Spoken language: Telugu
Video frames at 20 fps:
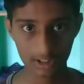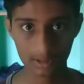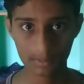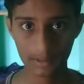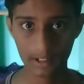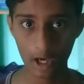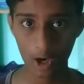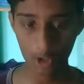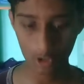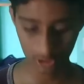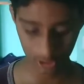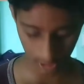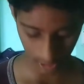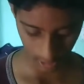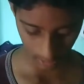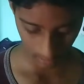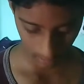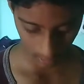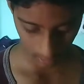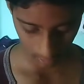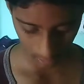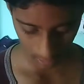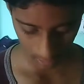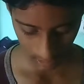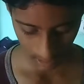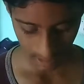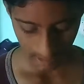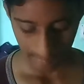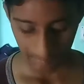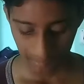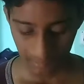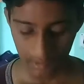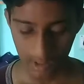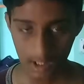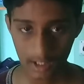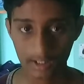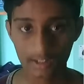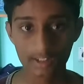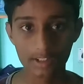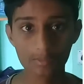చేసి మీకు ఆన్ స్క్రీన్ మీద ఉంటుంది
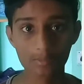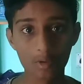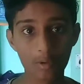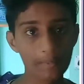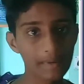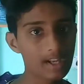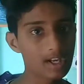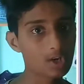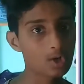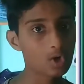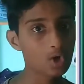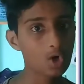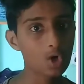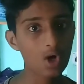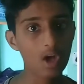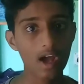ఈ మొబైల్లో